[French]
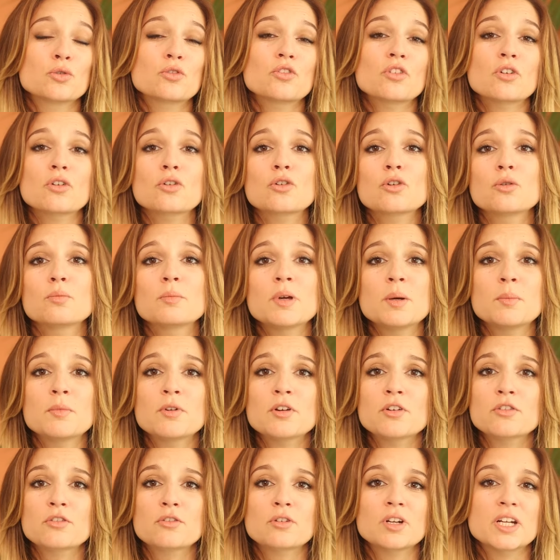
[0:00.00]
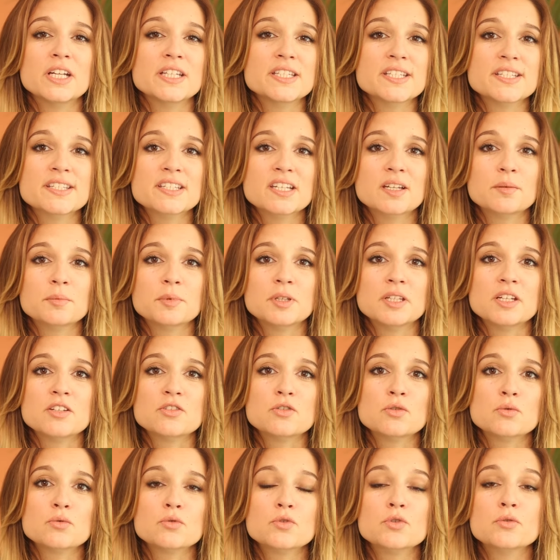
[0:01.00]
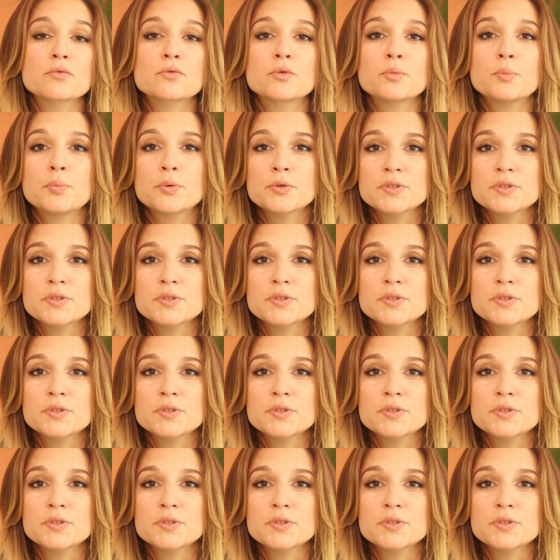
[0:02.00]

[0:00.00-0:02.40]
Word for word: D'autant que même leur Lorsque la discrimination se veut